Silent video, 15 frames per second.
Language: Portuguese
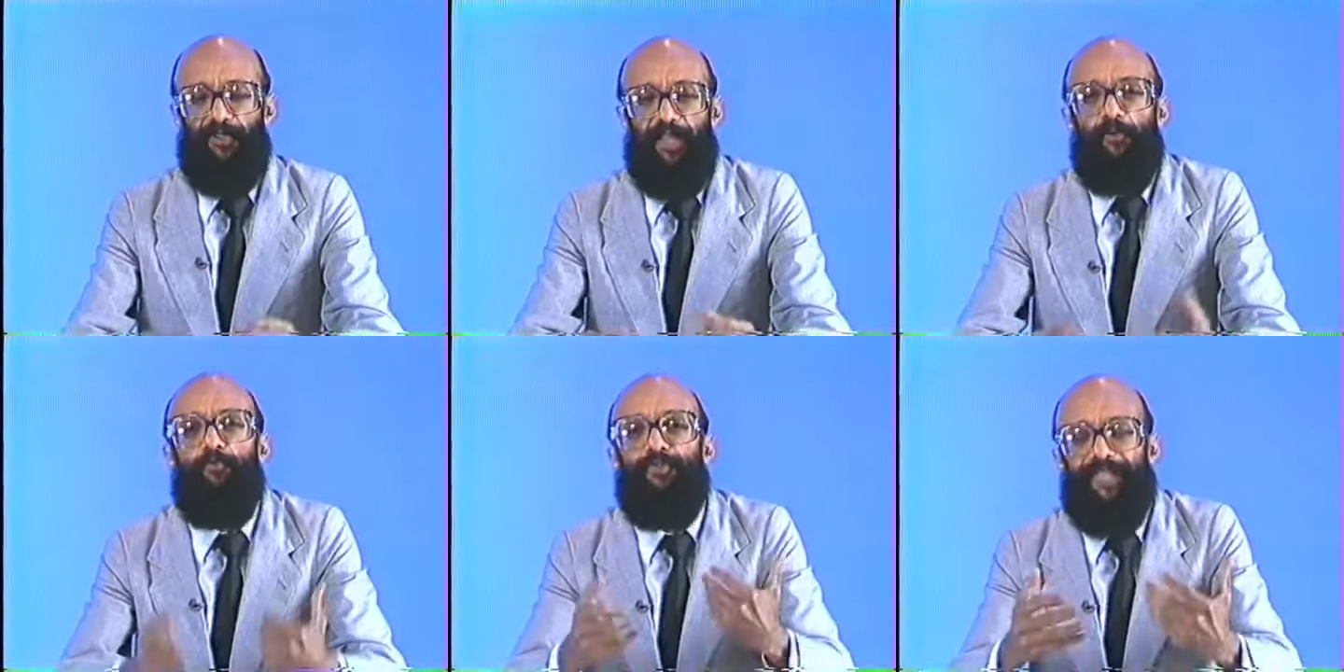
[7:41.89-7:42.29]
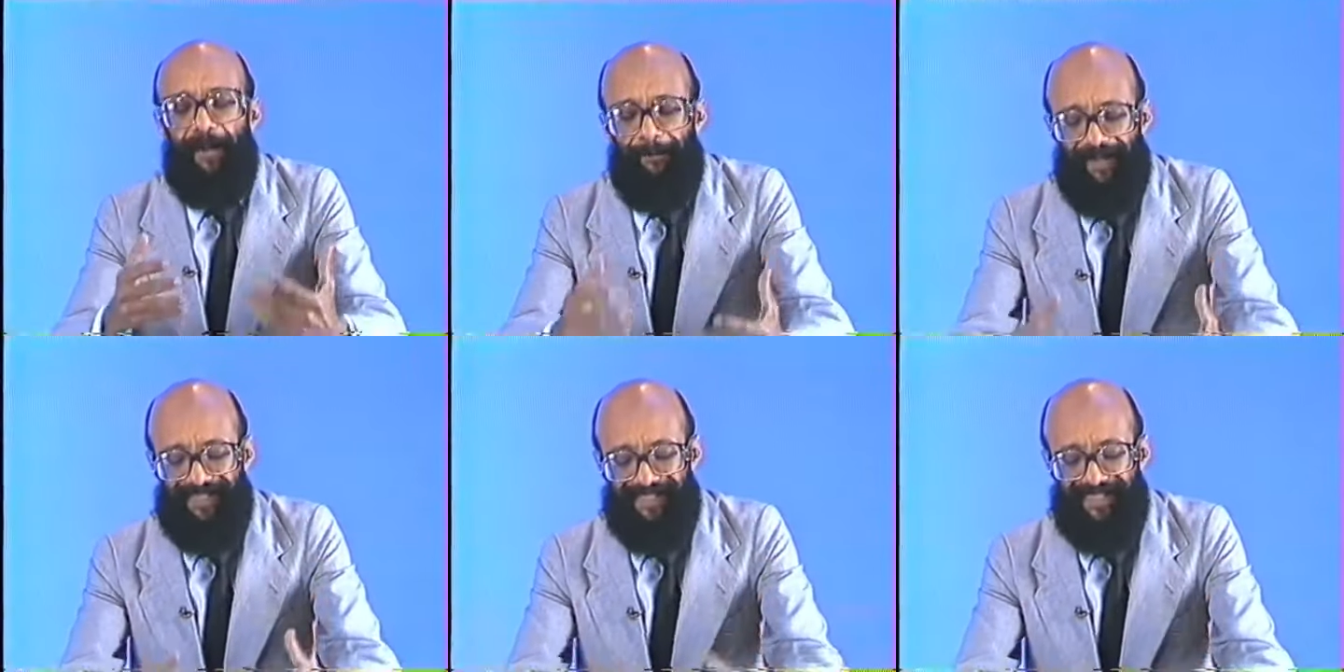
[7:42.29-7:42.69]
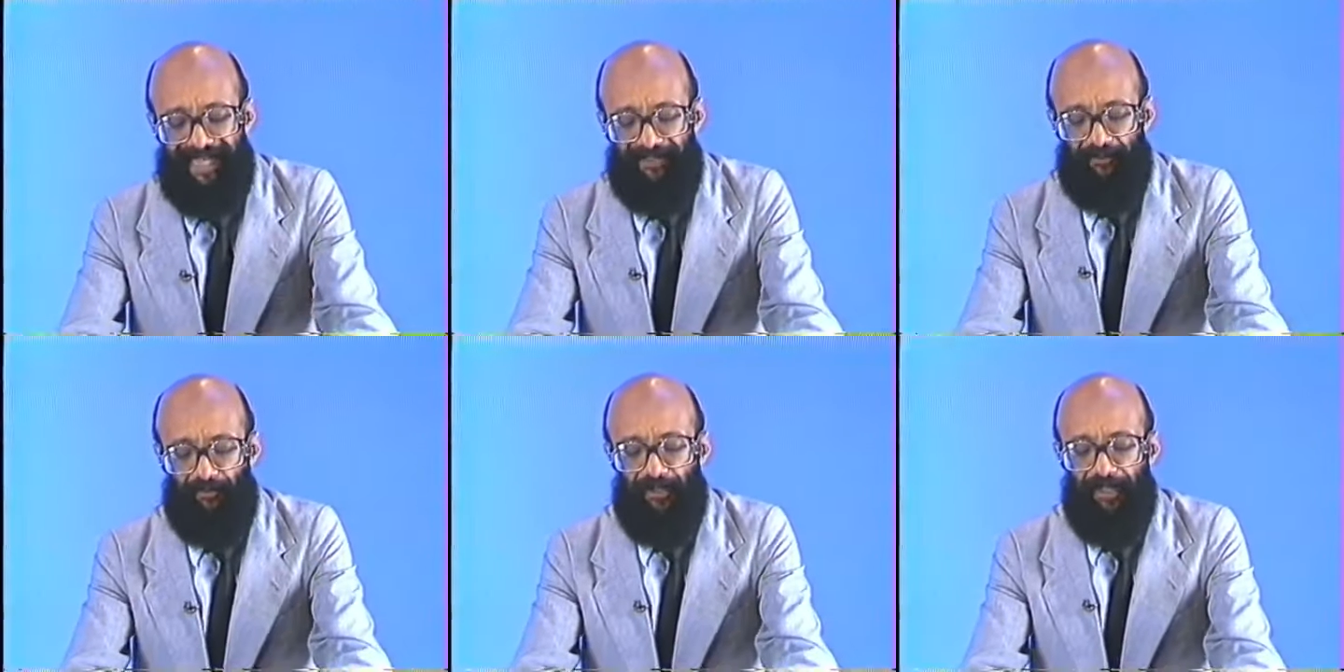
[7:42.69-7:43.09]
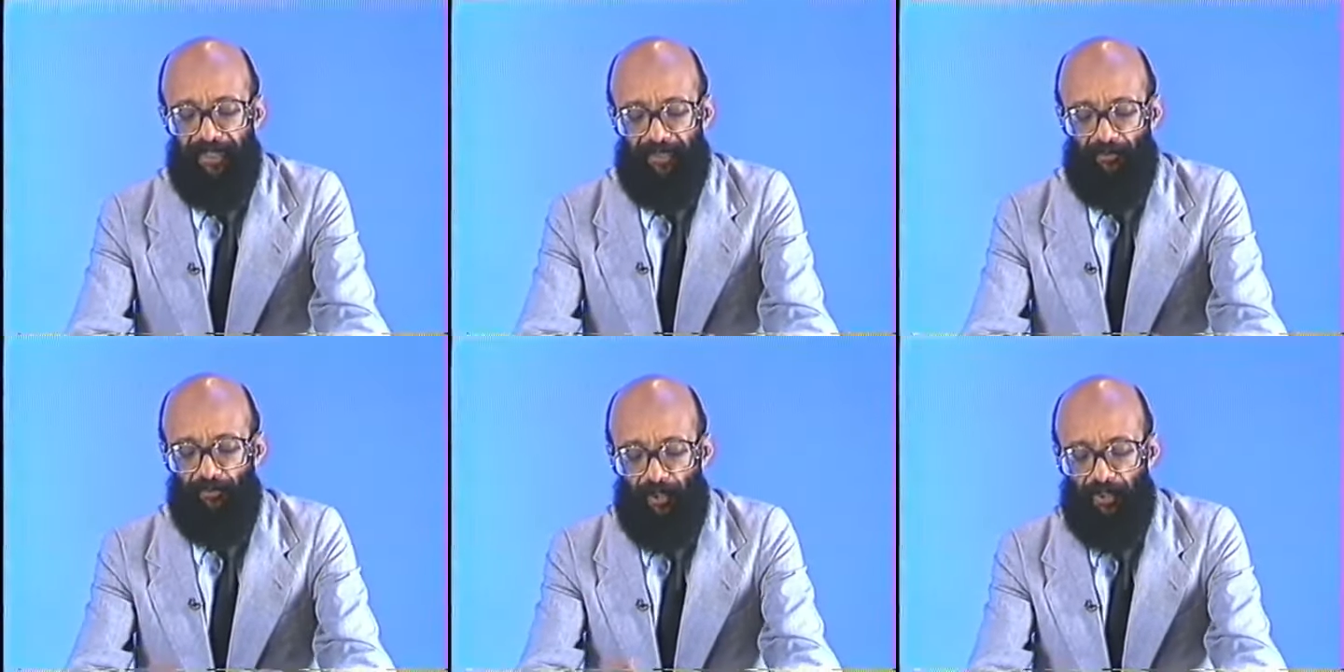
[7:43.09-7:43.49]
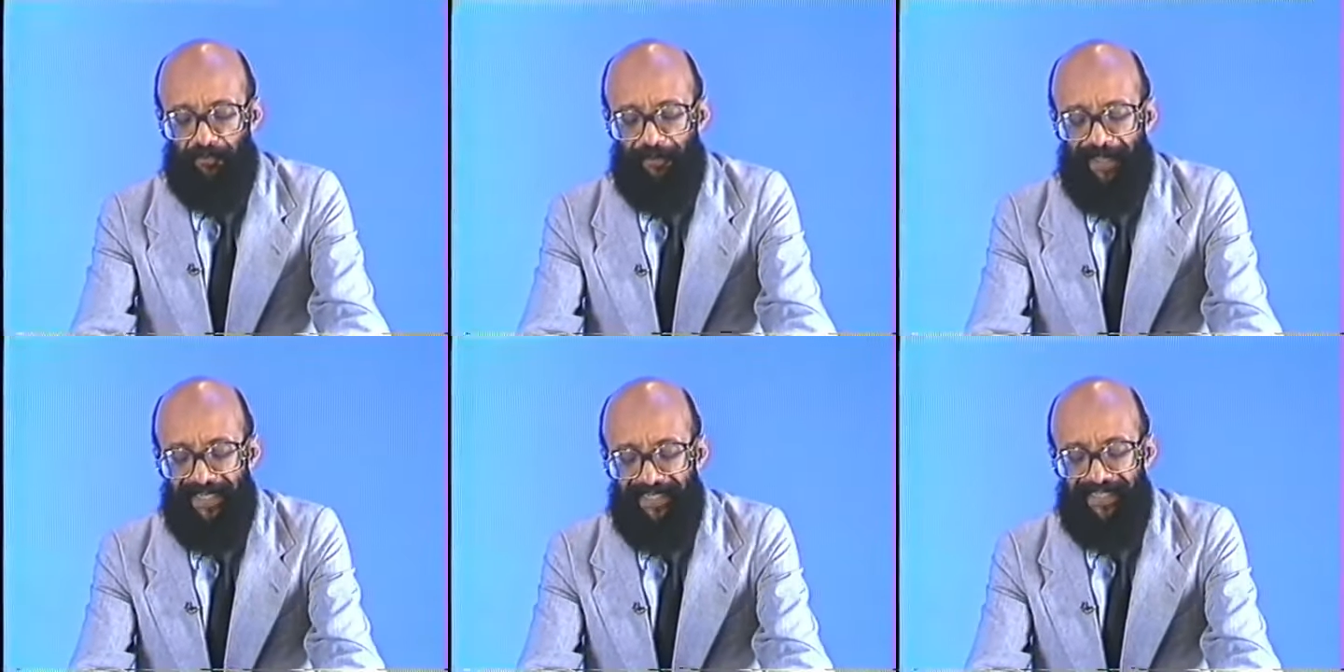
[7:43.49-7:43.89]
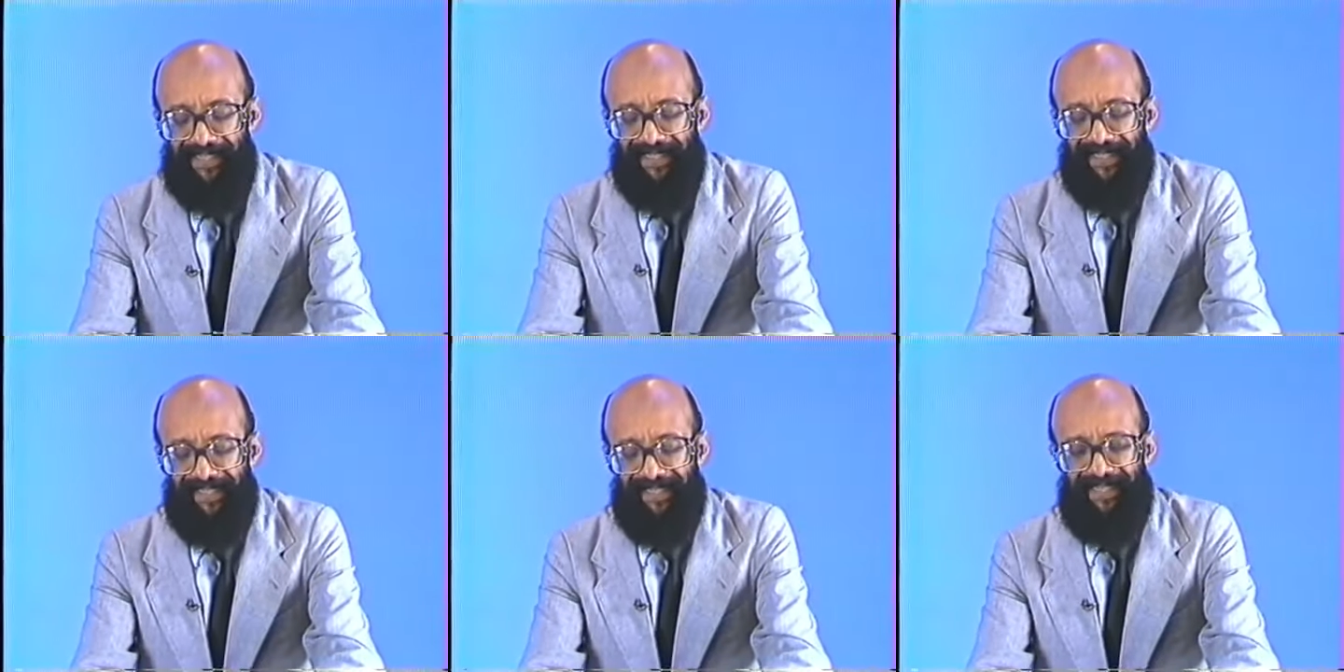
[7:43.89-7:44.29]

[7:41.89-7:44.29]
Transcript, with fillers: modelo ultrapassado do nosso país